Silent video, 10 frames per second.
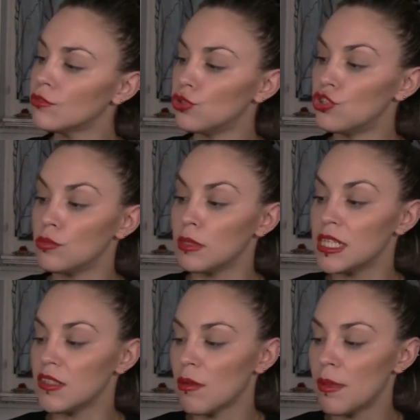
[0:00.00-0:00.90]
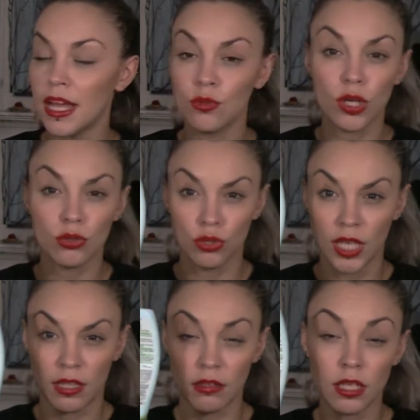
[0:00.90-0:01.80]
12 mesi, vabbè, è durato
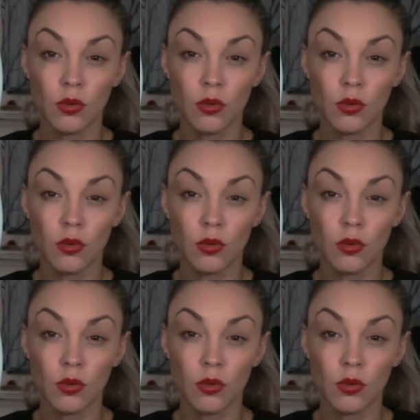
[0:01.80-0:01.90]
niente,